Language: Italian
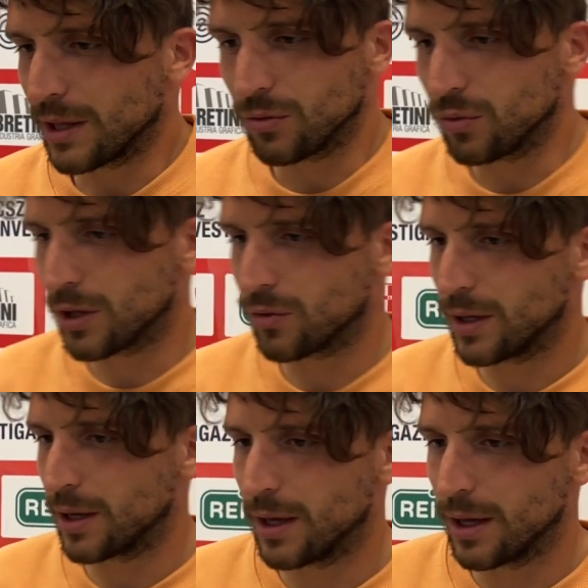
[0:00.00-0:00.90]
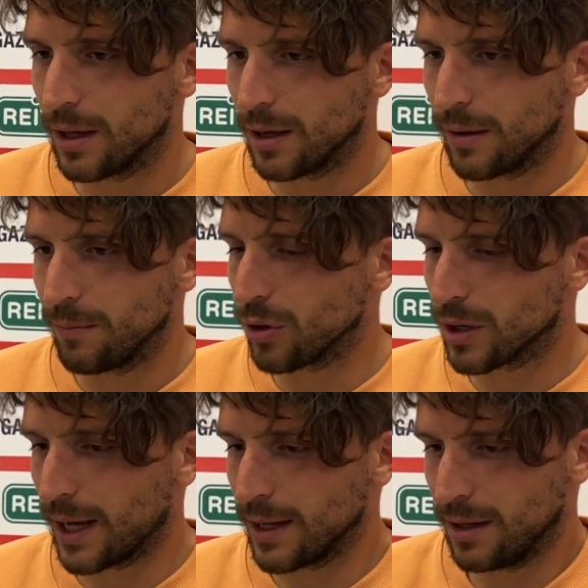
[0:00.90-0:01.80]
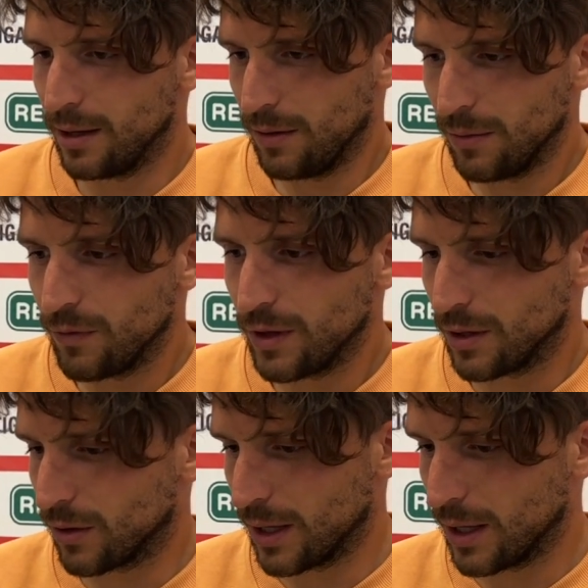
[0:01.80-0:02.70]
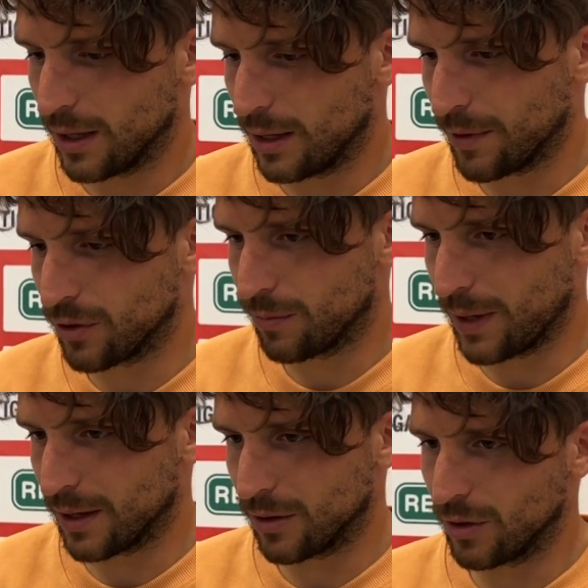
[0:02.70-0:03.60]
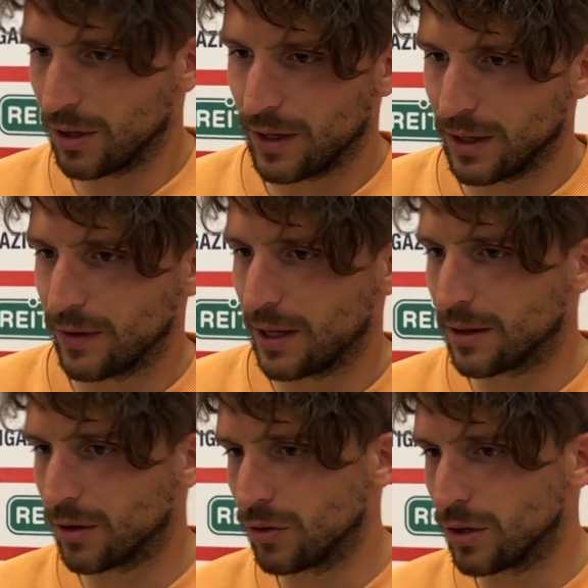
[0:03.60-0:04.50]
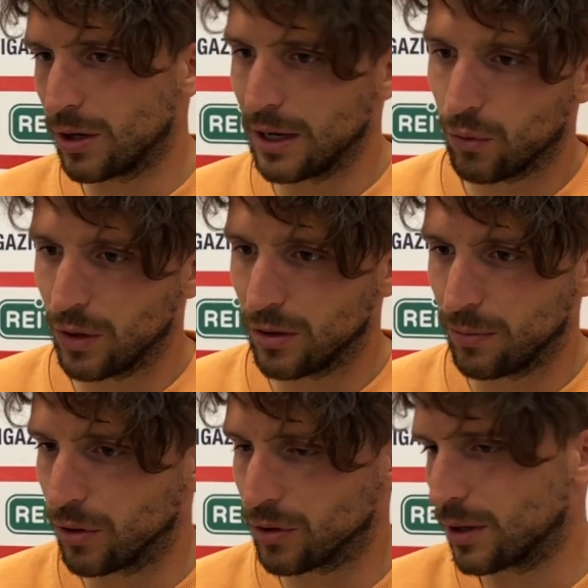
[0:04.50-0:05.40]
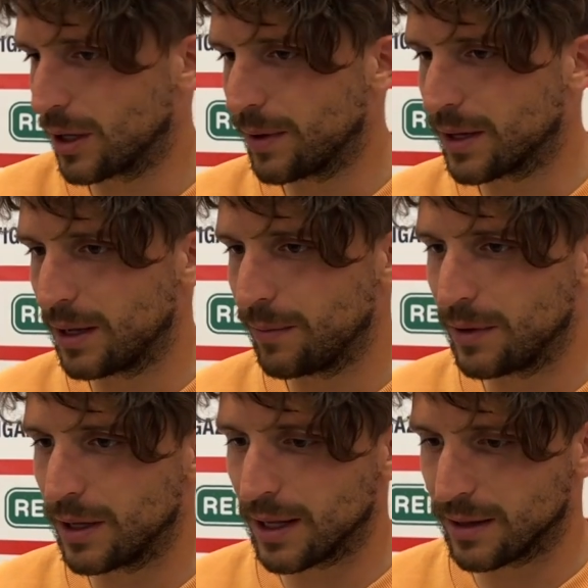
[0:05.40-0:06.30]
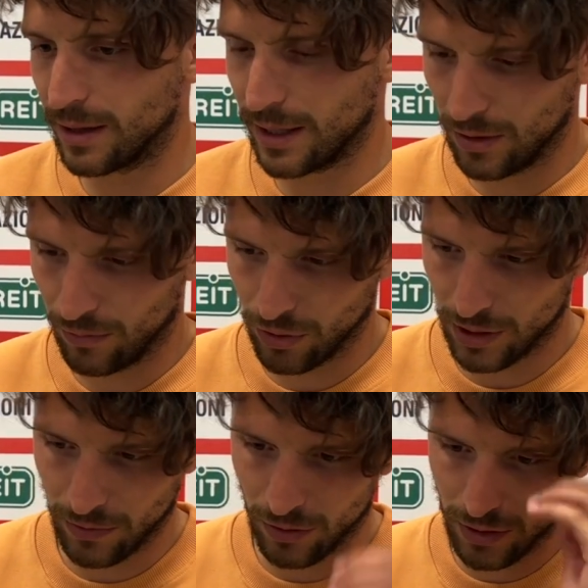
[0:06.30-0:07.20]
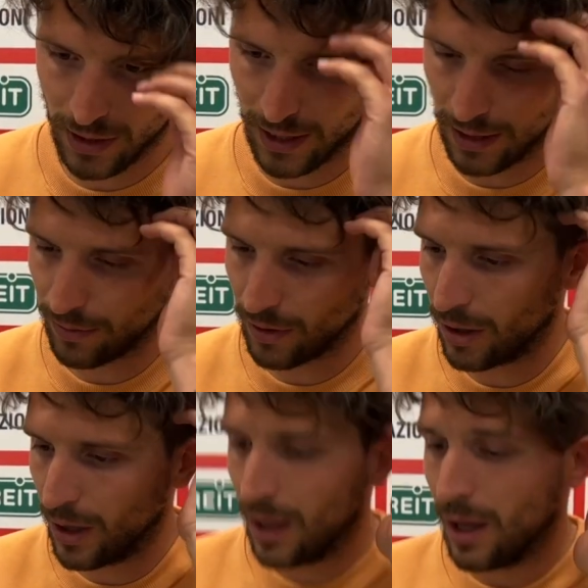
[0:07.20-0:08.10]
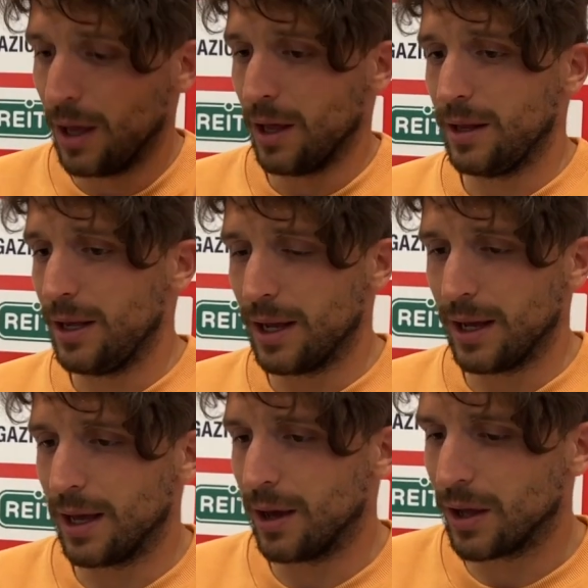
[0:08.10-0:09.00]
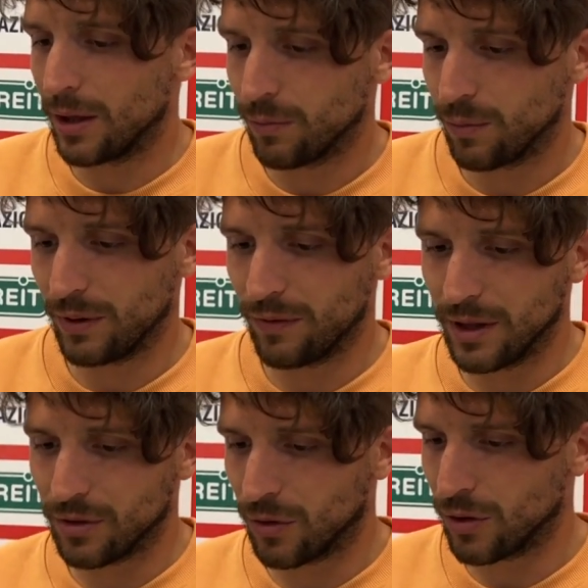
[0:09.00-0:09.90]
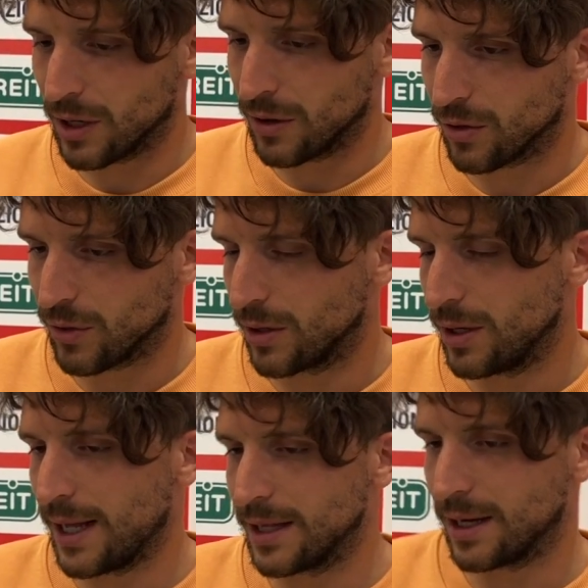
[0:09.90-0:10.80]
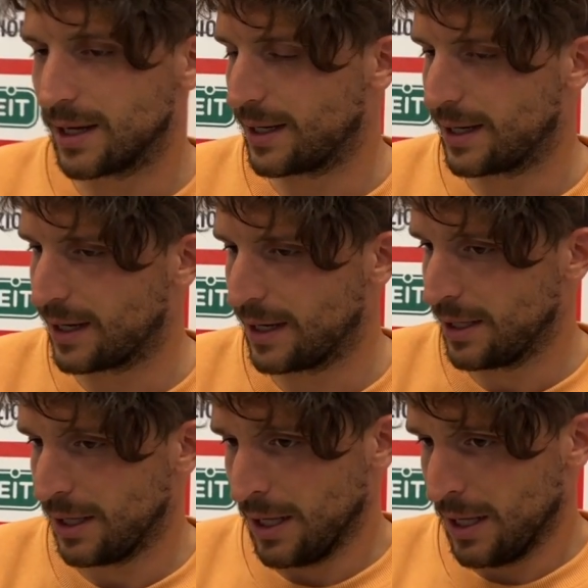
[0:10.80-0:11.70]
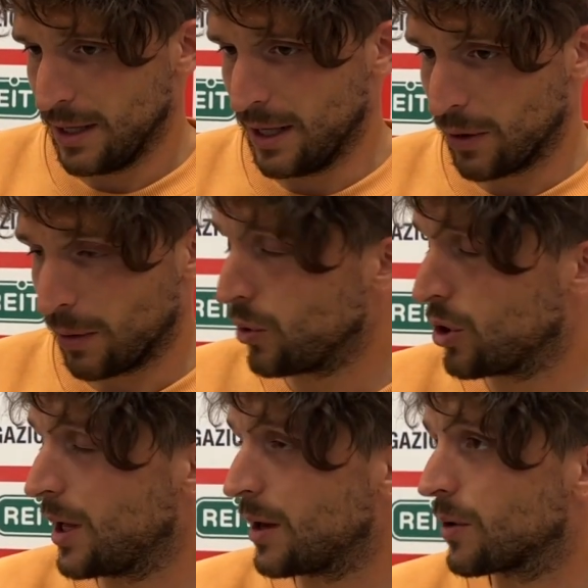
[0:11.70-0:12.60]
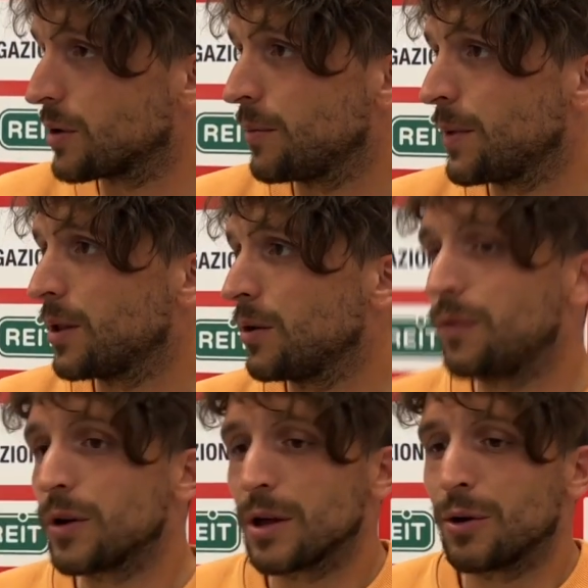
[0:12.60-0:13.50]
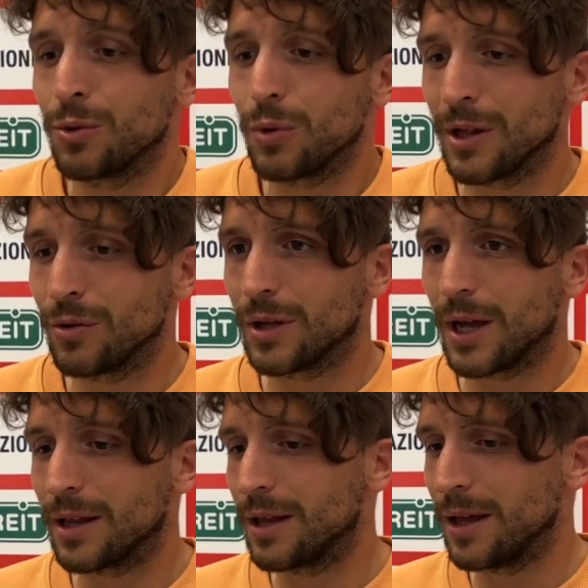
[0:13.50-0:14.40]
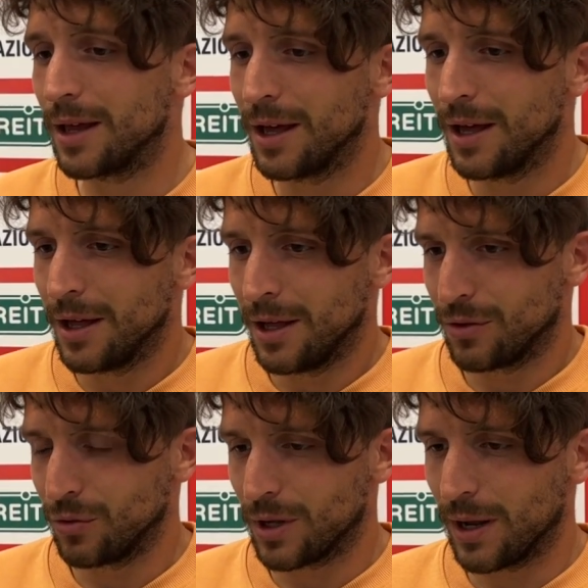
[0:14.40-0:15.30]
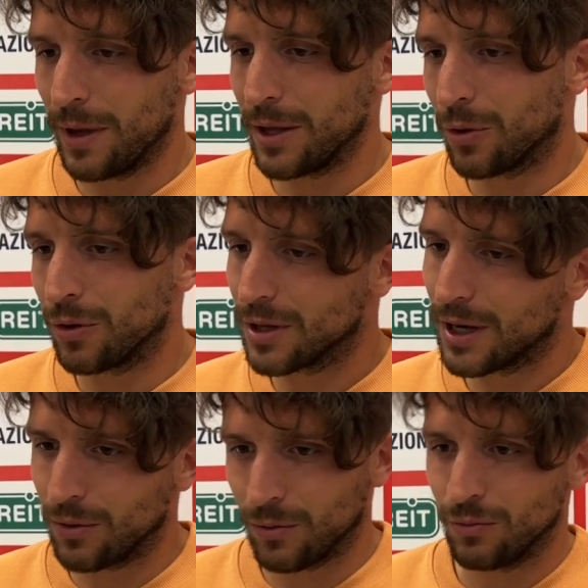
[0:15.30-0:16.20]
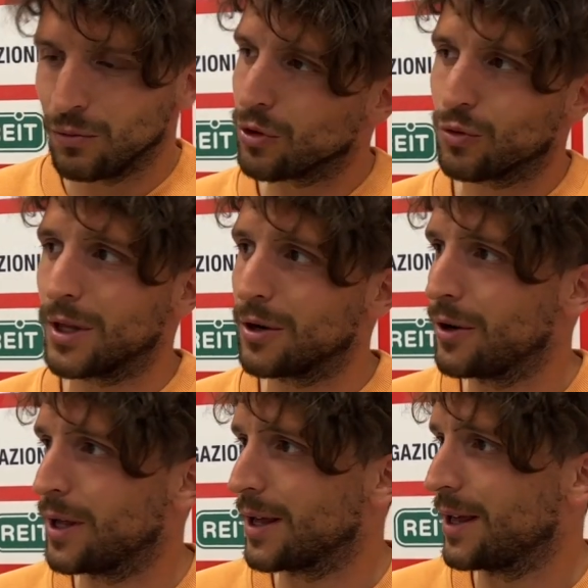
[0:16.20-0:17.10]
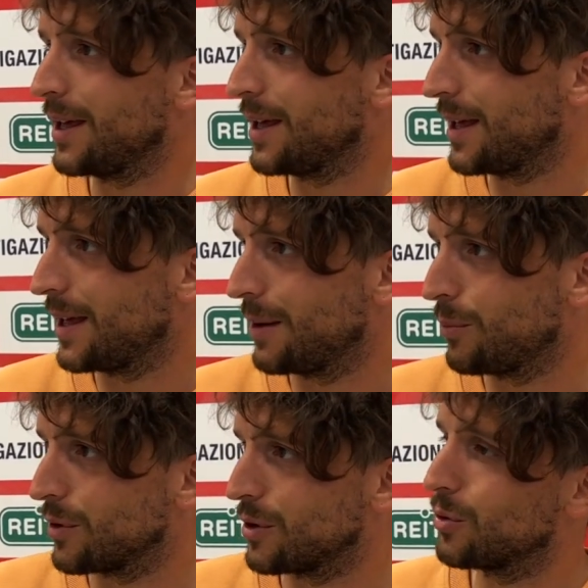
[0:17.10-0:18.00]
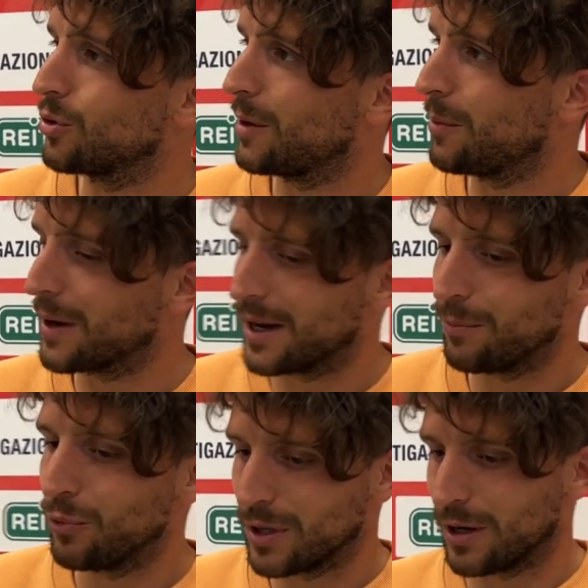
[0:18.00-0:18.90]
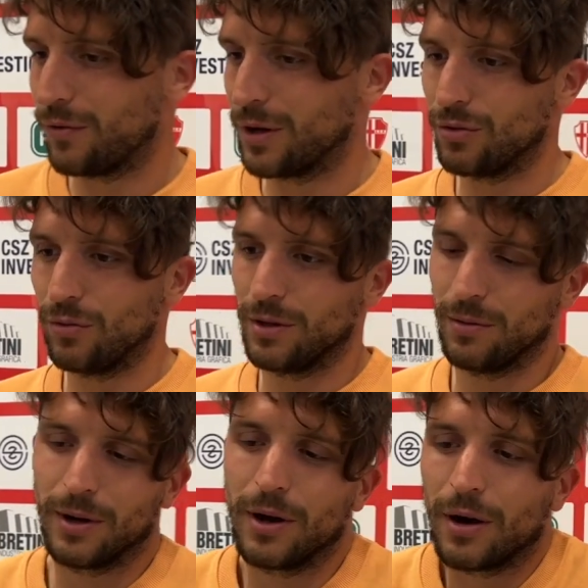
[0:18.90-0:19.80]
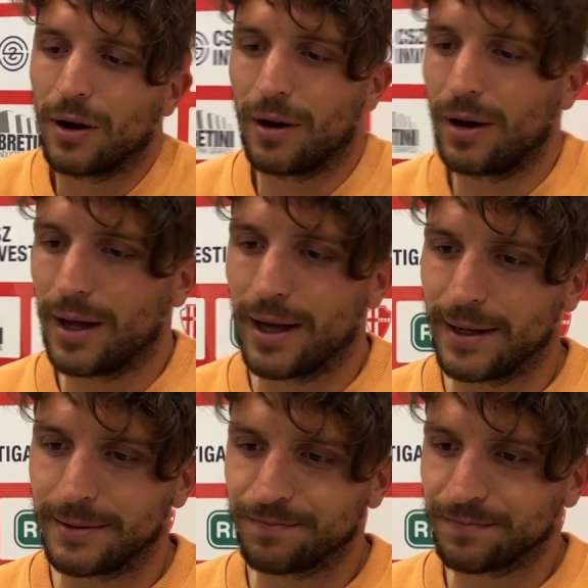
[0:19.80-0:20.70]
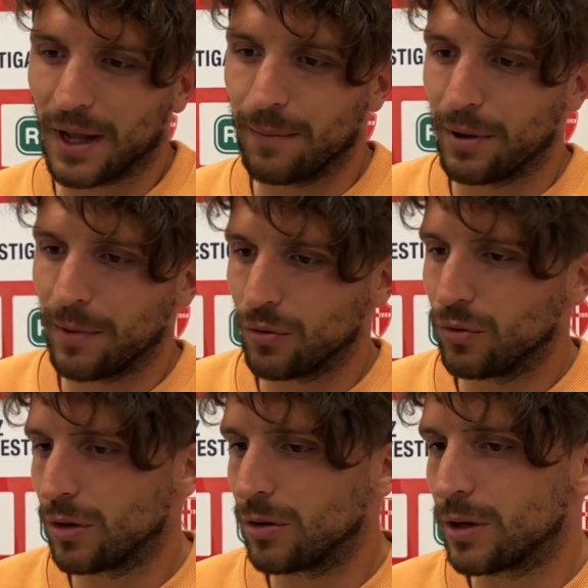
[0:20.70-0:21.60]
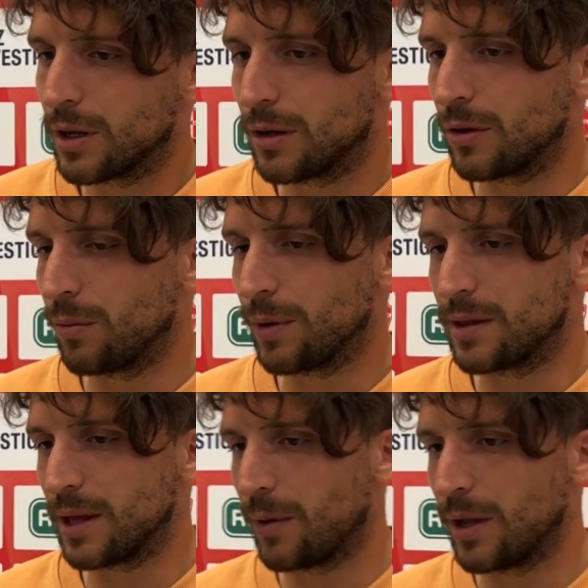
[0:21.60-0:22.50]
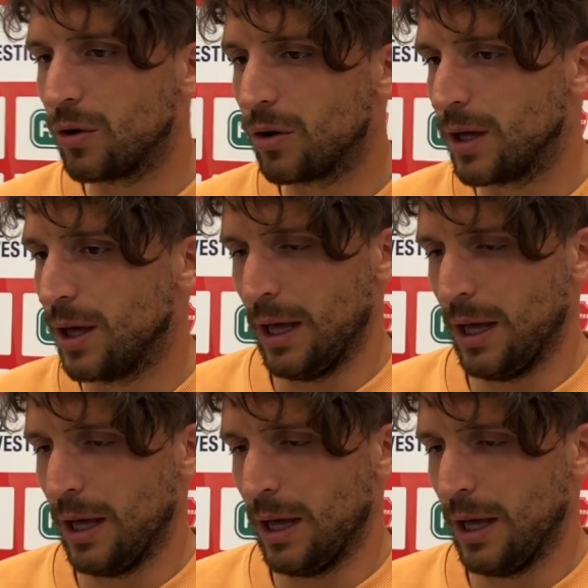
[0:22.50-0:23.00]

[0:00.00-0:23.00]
sono tutte squadre importanti, visto che la maggior parte sono arrivate dal secondo al quinto posto, chiaramente le, le teste di serie non possiamo incontrarle, però dire preferisco incontrare una squadra all'altra direi una bugia in questo momento, forse con due risultati su tre è meglio incontrare uno squadrone che riusciamo magari a buttare fuori subito, però è, ehm, è prematuro, non, noi pensiamo a noi